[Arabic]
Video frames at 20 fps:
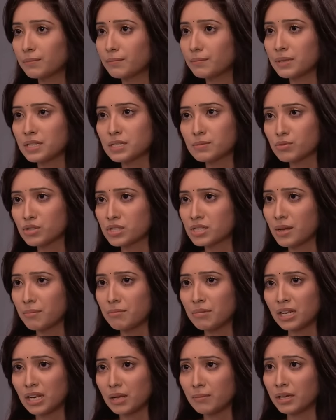لا تجي
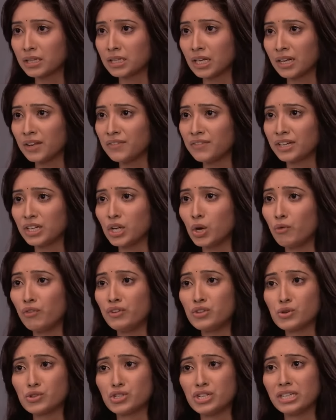وتشوفني مرة تانية
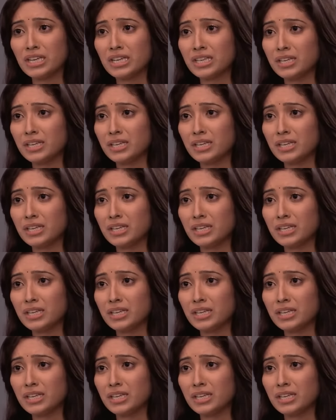أوفي رح